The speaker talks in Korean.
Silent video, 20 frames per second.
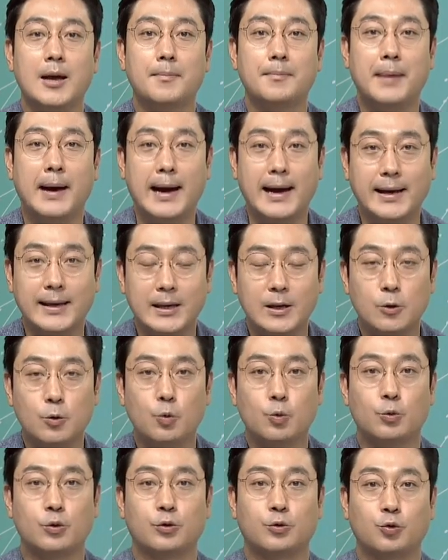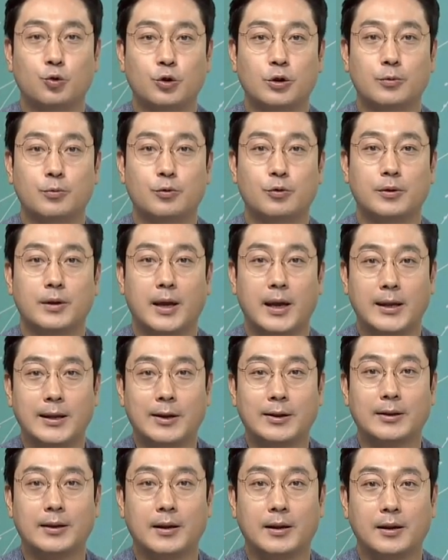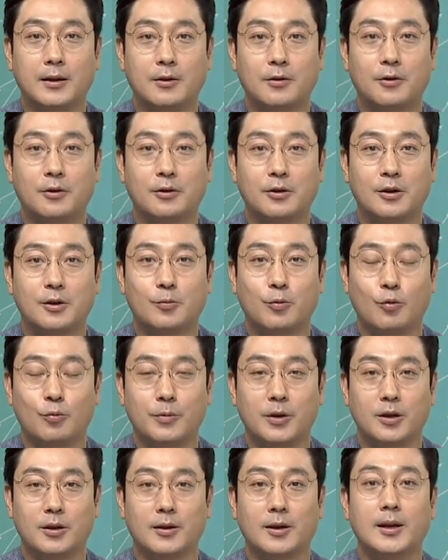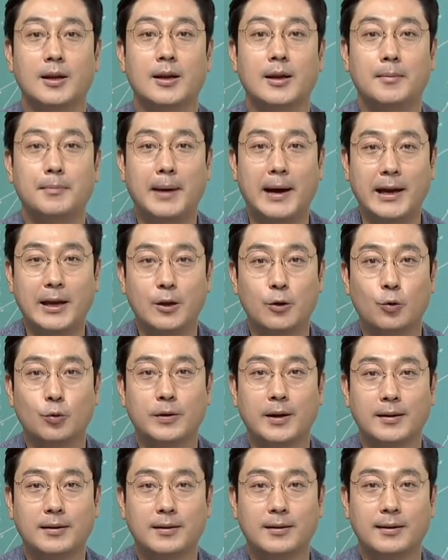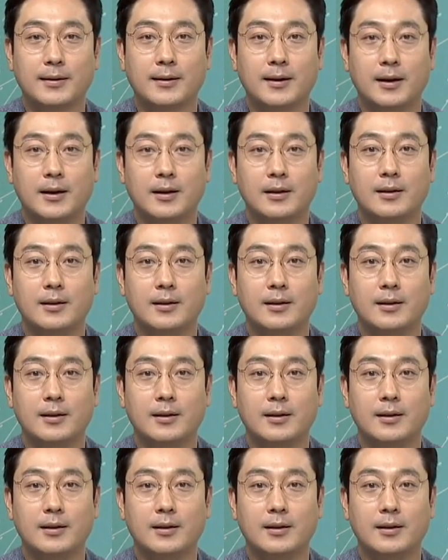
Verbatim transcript: 바이오를 중심으로 내놨다 이런 것들을 보면 바이오 자체가